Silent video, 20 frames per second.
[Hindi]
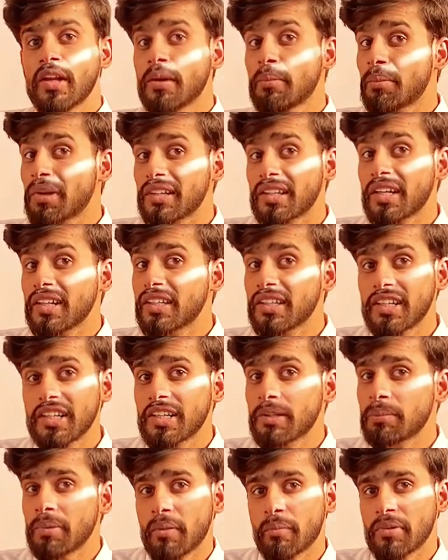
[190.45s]
पता नहीं है
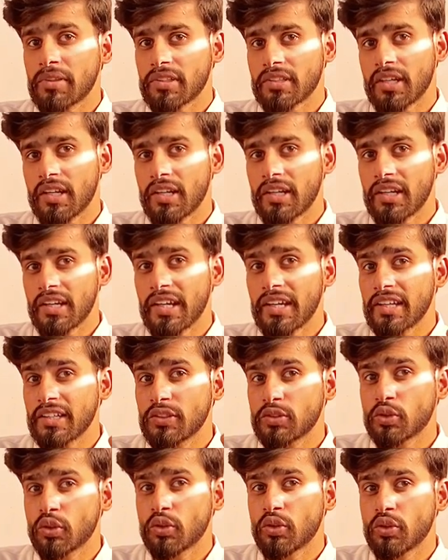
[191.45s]
डिपार्टमेंट्स का लेकिन
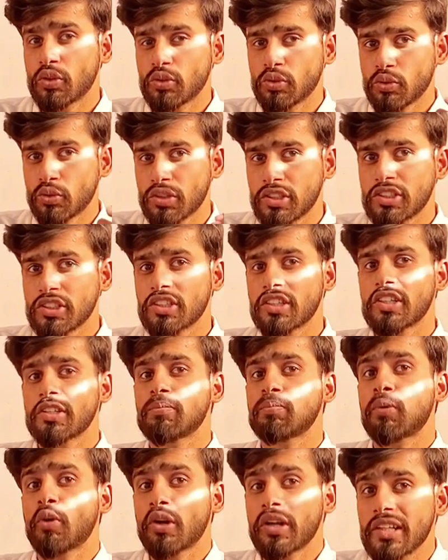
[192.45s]
जो यूनिवर्सिटी की
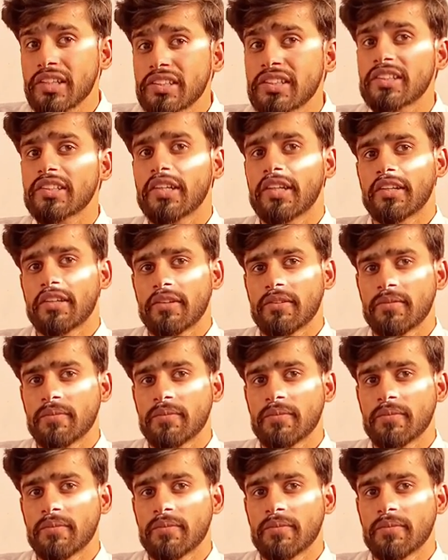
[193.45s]
पॉलिसी है